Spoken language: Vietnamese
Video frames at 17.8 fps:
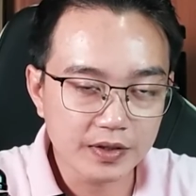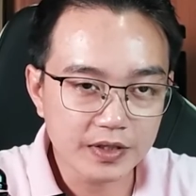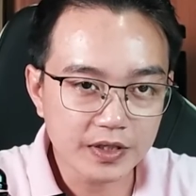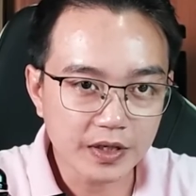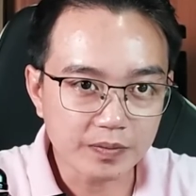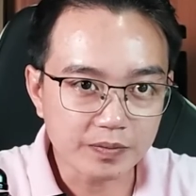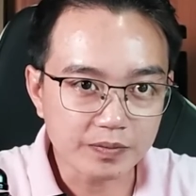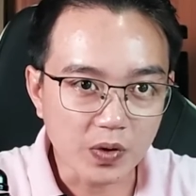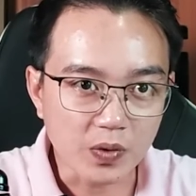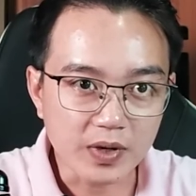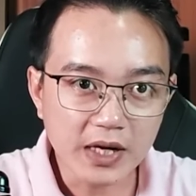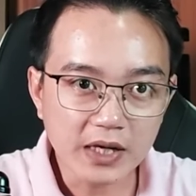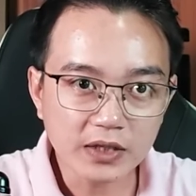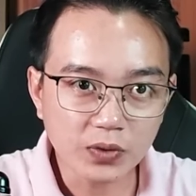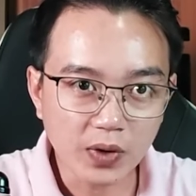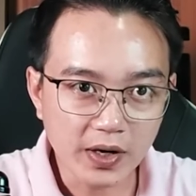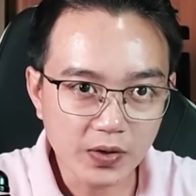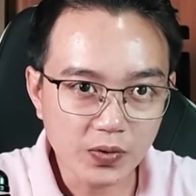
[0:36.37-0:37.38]
Trong một
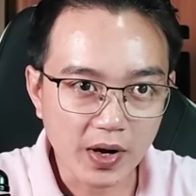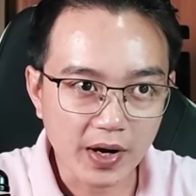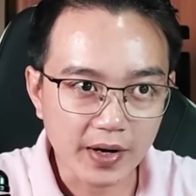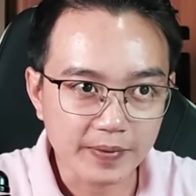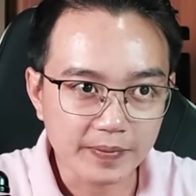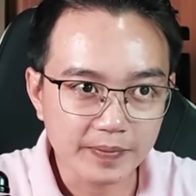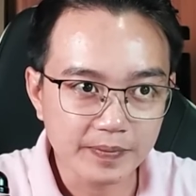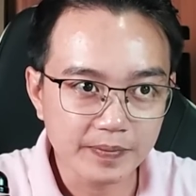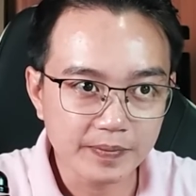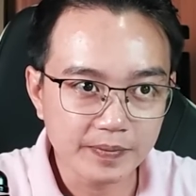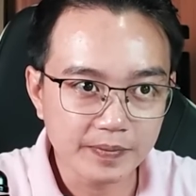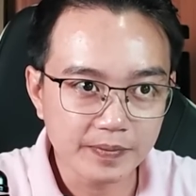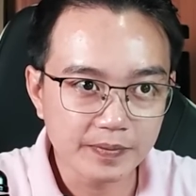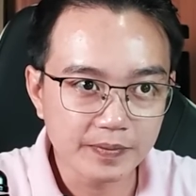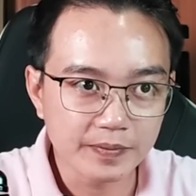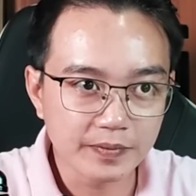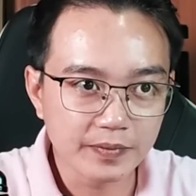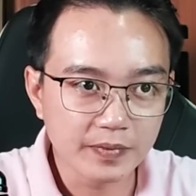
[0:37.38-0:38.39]
khắc thoáng qua,
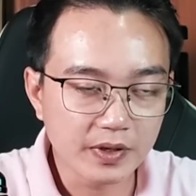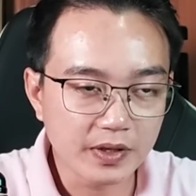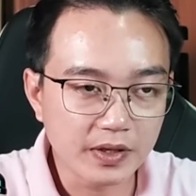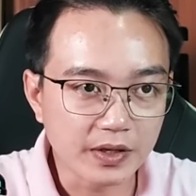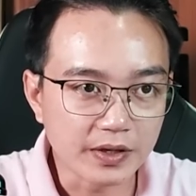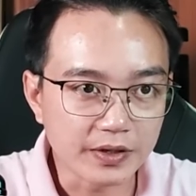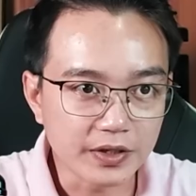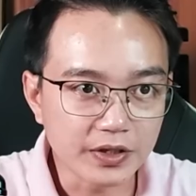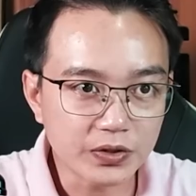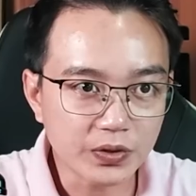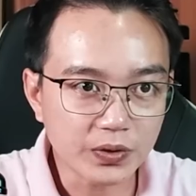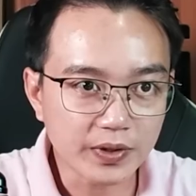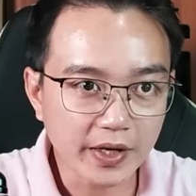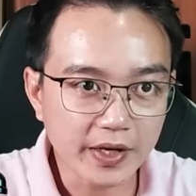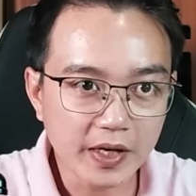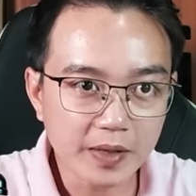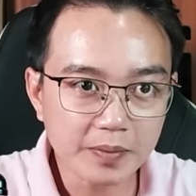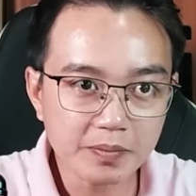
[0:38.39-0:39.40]
dường như tôi
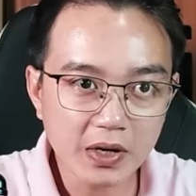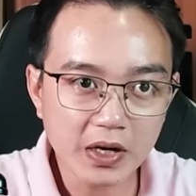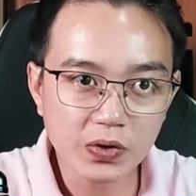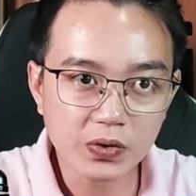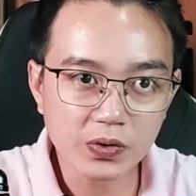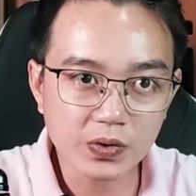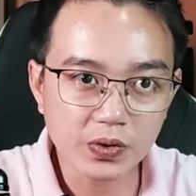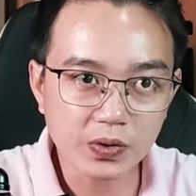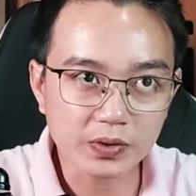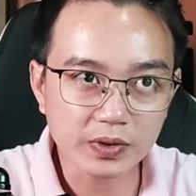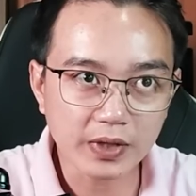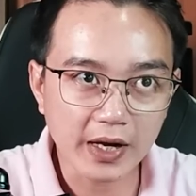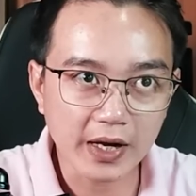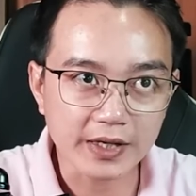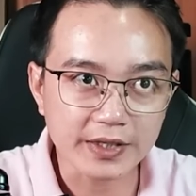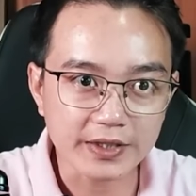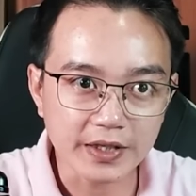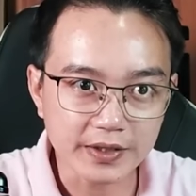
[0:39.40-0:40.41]
thấy ánh mắt của cô
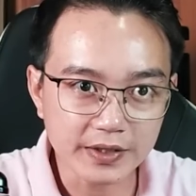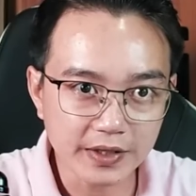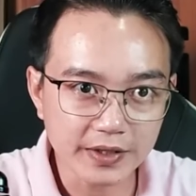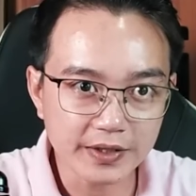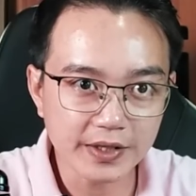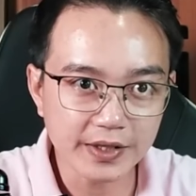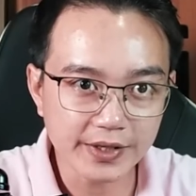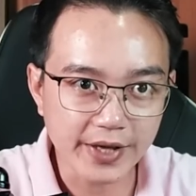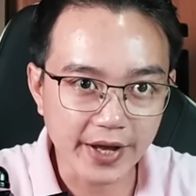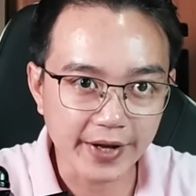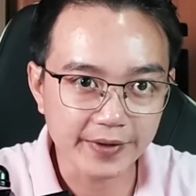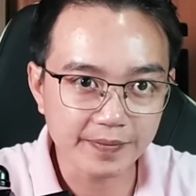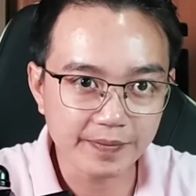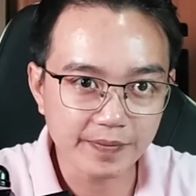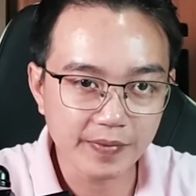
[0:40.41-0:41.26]
ta trở nên điên dại.